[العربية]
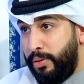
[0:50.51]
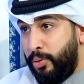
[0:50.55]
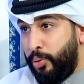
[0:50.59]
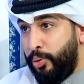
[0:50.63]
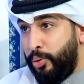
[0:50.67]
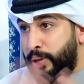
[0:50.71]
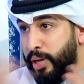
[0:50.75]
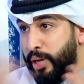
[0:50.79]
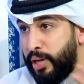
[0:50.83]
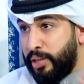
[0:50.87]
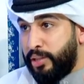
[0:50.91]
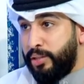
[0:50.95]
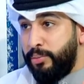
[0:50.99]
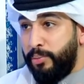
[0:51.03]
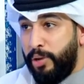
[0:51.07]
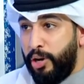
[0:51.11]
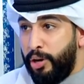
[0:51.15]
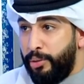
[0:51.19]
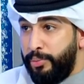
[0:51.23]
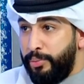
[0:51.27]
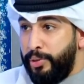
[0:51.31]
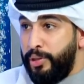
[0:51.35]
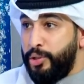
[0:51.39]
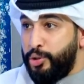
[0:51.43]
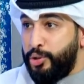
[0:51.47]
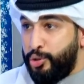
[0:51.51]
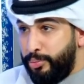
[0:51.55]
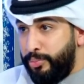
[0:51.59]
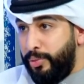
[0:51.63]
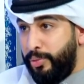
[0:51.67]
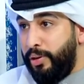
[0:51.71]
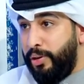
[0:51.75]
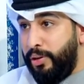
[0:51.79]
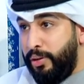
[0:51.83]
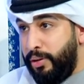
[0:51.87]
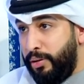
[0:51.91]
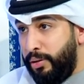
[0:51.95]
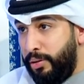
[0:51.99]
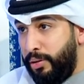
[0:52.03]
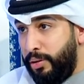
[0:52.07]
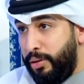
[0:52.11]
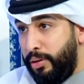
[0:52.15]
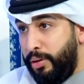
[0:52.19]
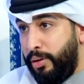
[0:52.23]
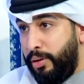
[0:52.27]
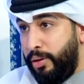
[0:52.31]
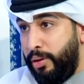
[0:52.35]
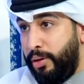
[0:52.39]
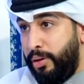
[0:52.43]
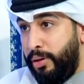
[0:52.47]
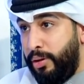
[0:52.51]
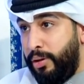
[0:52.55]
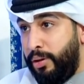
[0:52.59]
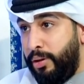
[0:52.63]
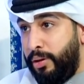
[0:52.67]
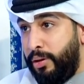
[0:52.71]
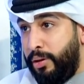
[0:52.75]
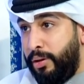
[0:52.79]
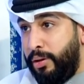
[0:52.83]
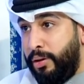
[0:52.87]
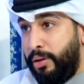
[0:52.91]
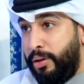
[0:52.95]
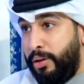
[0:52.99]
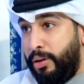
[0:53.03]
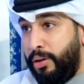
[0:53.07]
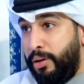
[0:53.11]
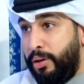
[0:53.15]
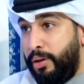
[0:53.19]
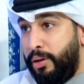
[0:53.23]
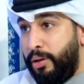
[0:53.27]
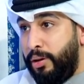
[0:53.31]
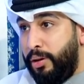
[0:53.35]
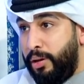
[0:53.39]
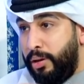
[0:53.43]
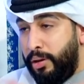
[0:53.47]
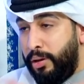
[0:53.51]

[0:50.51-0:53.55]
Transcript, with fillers: وعلاقتي معاهم عيش وملح جمال ريدهان آه،